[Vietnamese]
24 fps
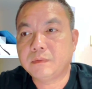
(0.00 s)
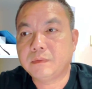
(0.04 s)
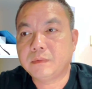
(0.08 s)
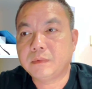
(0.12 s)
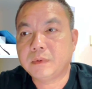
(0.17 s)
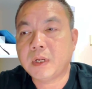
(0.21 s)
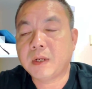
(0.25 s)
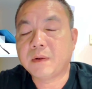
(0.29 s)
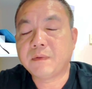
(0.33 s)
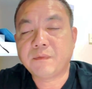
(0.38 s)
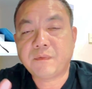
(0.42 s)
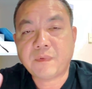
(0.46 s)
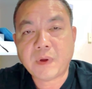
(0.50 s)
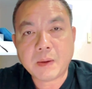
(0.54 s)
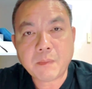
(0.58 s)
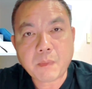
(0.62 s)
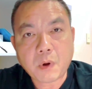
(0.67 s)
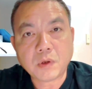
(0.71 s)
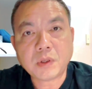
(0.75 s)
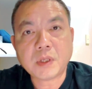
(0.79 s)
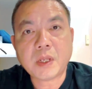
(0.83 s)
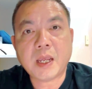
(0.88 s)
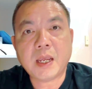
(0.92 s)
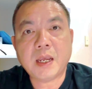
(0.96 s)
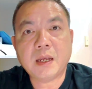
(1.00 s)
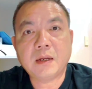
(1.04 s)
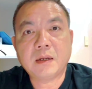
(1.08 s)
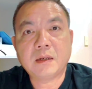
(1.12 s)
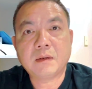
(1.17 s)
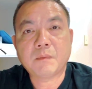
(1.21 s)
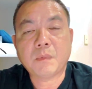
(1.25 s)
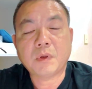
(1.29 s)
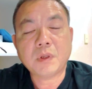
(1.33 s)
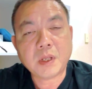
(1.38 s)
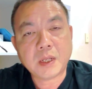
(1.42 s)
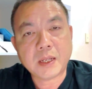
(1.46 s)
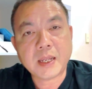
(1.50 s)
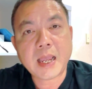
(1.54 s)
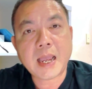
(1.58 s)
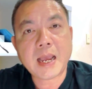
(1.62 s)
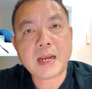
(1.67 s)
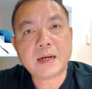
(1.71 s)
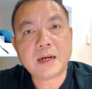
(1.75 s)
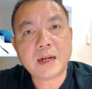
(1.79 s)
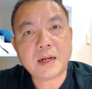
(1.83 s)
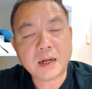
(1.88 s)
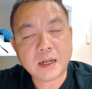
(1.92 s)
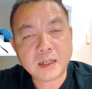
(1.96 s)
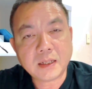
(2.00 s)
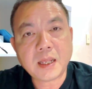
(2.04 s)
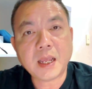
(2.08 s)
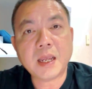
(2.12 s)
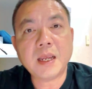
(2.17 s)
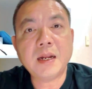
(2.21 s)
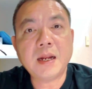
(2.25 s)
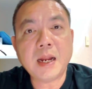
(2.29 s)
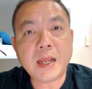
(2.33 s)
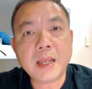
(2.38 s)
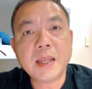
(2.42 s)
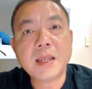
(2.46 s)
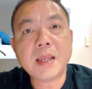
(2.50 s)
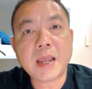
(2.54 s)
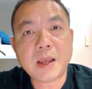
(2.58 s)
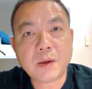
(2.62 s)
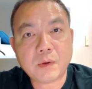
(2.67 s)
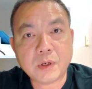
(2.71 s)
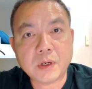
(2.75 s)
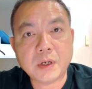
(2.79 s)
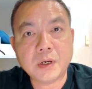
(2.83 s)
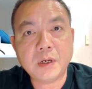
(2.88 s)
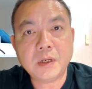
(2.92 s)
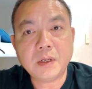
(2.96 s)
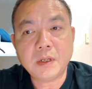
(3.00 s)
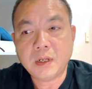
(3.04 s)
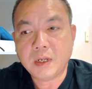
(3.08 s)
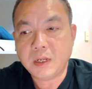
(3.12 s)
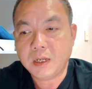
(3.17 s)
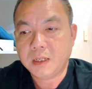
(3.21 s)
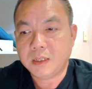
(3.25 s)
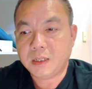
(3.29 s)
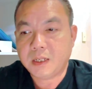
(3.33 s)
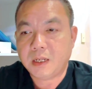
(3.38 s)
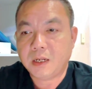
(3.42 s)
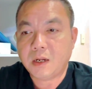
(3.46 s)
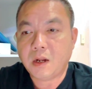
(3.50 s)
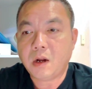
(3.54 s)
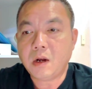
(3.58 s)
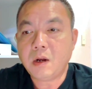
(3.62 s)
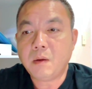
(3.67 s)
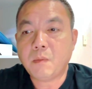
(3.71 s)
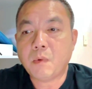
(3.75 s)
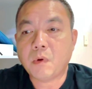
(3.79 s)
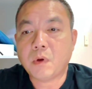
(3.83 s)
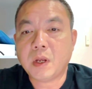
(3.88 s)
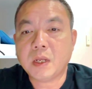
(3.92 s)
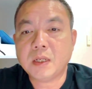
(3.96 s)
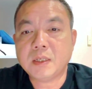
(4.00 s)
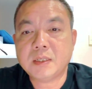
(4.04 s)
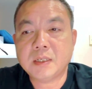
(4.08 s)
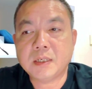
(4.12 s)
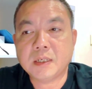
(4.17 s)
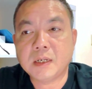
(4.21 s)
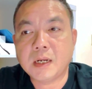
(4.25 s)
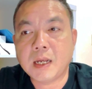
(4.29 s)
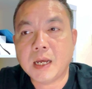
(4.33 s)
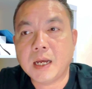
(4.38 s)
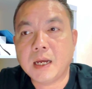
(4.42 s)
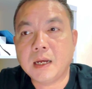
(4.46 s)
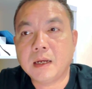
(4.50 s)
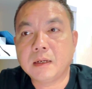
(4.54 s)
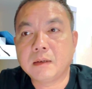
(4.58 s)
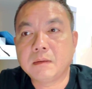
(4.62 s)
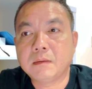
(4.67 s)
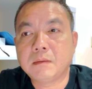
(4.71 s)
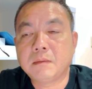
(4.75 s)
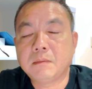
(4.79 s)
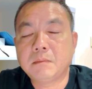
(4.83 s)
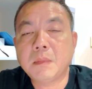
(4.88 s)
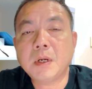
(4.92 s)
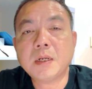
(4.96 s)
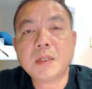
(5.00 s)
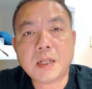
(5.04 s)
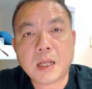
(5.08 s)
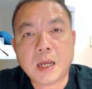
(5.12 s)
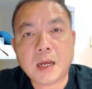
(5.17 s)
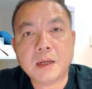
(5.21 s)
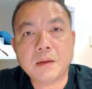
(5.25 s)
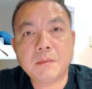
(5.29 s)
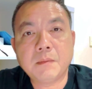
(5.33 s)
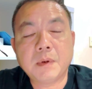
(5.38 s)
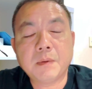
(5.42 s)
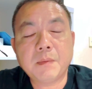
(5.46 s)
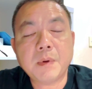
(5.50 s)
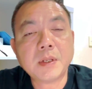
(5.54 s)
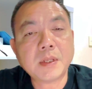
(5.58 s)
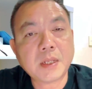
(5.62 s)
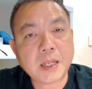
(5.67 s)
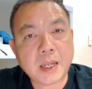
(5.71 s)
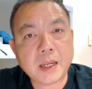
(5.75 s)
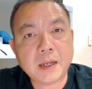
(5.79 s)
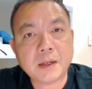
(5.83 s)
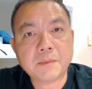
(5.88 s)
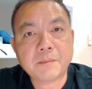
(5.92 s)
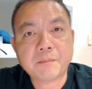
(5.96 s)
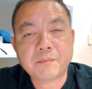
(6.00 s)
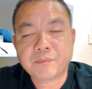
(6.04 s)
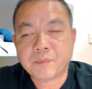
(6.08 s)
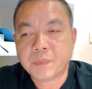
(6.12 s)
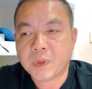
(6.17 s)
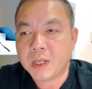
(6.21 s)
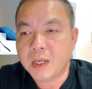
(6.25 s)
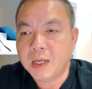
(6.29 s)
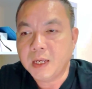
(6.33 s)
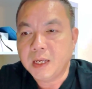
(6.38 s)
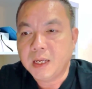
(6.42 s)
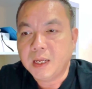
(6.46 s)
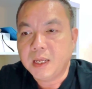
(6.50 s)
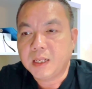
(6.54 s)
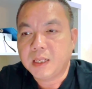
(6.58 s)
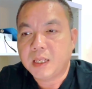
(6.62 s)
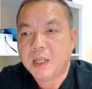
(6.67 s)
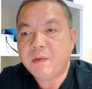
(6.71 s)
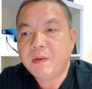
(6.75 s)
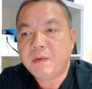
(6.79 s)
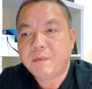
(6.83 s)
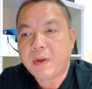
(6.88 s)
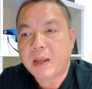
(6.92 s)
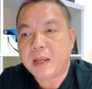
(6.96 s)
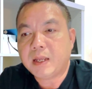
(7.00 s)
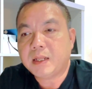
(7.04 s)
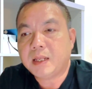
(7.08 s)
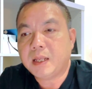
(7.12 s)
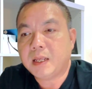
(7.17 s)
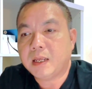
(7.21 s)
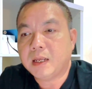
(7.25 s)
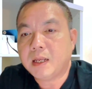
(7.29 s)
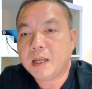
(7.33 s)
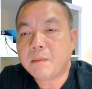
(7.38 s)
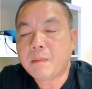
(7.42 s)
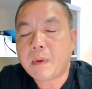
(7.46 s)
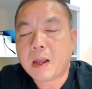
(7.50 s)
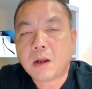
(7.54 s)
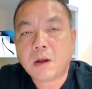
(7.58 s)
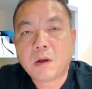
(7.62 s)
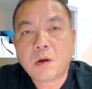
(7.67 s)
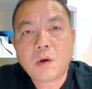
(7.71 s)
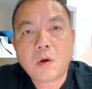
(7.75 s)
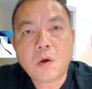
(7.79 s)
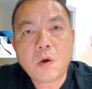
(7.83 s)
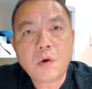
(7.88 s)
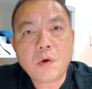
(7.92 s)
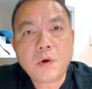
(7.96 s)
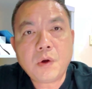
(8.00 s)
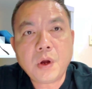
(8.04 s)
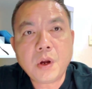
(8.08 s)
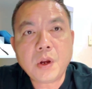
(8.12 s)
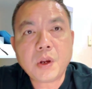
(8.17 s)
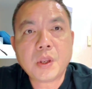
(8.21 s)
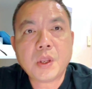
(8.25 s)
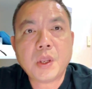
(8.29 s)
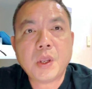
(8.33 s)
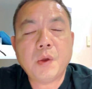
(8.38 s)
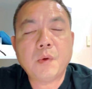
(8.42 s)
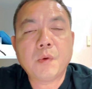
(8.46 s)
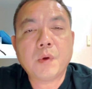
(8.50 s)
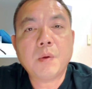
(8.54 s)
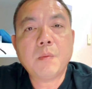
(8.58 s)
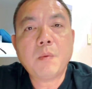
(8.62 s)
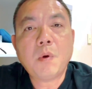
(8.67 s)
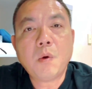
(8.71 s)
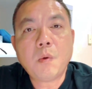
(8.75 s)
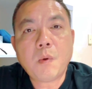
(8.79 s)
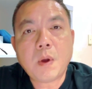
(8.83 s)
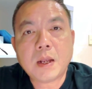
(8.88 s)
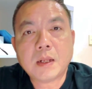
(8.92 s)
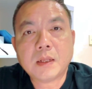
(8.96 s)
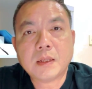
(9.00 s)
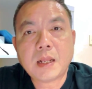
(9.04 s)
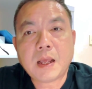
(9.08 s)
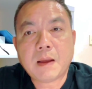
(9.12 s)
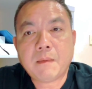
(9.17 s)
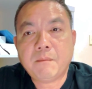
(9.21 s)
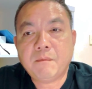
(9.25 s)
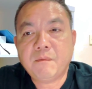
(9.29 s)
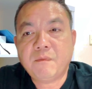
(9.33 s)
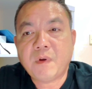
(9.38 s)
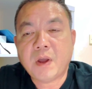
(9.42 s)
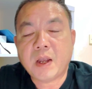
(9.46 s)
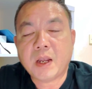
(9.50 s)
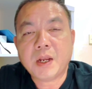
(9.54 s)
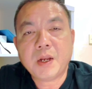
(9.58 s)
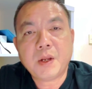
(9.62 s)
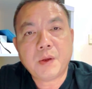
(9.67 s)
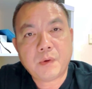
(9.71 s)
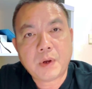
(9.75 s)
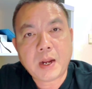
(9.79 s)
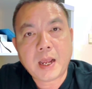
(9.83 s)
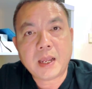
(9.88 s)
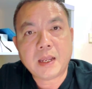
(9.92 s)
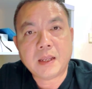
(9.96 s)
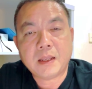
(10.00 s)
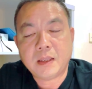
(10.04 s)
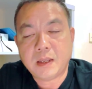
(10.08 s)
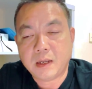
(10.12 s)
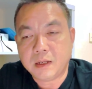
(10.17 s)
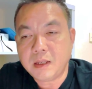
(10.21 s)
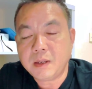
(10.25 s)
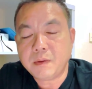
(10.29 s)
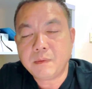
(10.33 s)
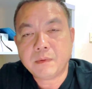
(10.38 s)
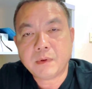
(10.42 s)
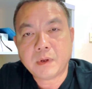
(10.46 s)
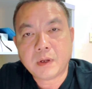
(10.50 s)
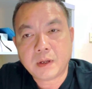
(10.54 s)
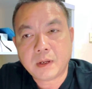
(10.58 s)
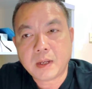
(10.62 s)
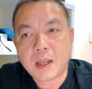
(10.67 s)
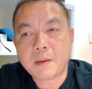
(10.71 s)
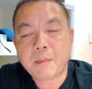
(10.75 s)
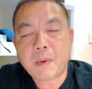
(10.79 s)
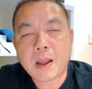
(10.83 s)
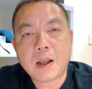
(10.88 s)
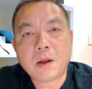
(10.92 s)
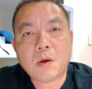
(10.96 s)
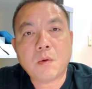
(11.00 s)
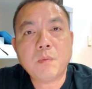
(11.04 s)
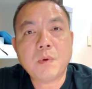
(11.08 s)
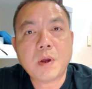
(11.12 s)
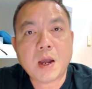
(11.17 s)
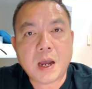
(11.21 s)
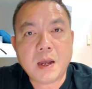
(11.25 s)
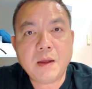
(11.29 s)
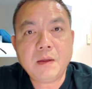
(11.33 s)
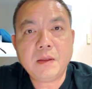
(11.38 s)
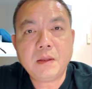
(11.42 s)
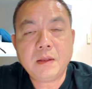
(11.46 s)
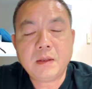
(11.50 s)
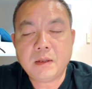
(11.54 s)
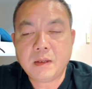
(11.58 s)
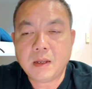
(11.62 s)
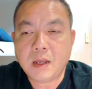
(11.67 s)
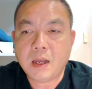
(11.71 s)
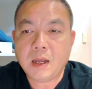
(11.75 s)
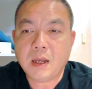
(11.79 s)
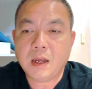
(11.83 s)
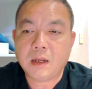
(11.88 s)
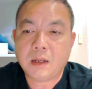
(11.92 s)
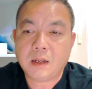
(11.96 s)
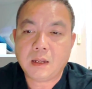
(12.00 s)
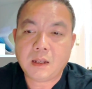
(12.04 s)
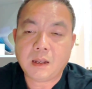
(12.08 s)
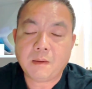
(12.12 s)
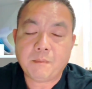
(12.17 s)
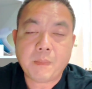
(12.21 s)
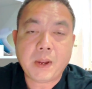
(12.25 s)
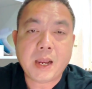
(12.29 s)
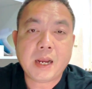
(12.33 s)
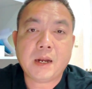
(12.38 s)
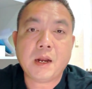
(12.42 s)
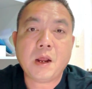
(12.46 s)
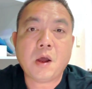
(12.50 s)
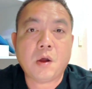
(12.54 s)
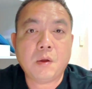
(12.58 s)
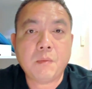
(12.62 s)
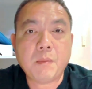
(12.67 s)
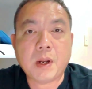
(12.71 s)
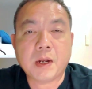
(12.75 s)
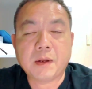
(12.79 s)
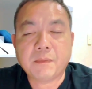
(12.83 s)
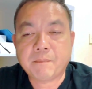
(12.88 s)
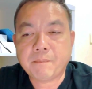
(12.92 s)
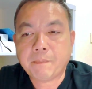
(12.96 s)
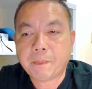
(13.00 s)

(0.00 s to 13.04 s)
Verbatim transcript: đành phải bỏ tiền và thời gian ra để thi lấy IELTS nữa, thì đó là một cái sự là bất lợi và bất tiện. Chính vì vậy thì các bạn có rất nhiều cái mối quan tâm về cái điều này. Các bạn cũng gửi comment để hỏi mình.